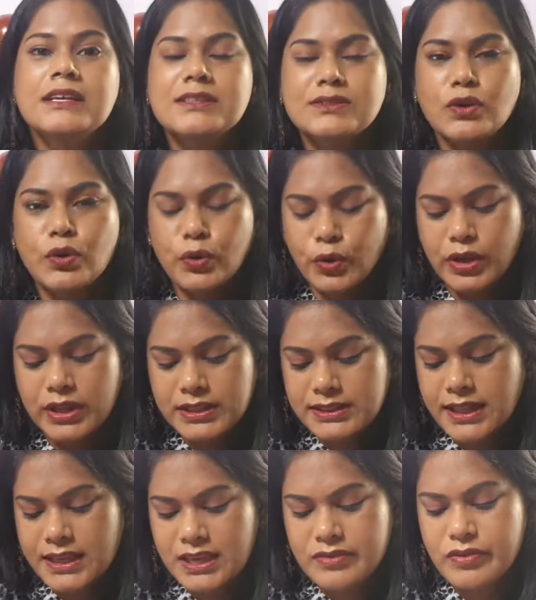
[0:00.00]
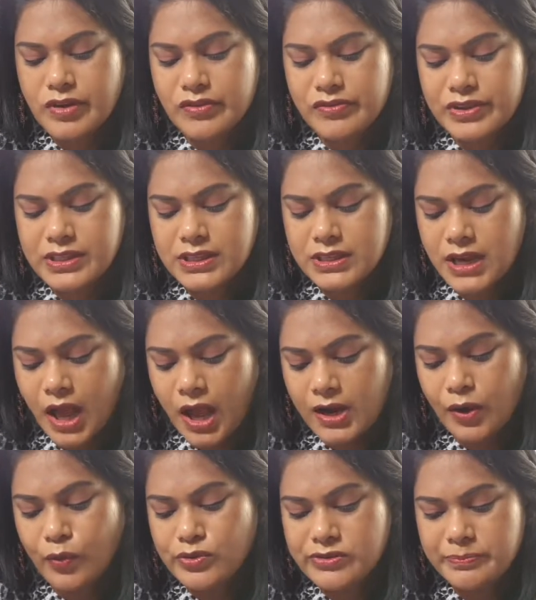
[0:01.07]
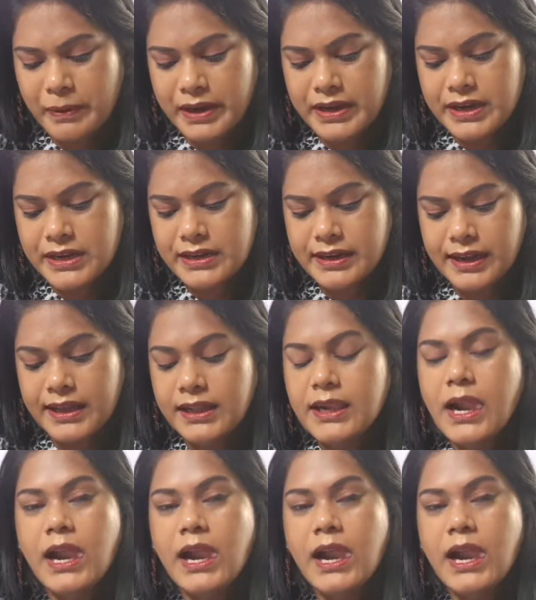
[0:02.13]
ஸோ இந்த கிவ் அவே வந்து நான் அனௌன்ஸ் பண்ணிடுறேன்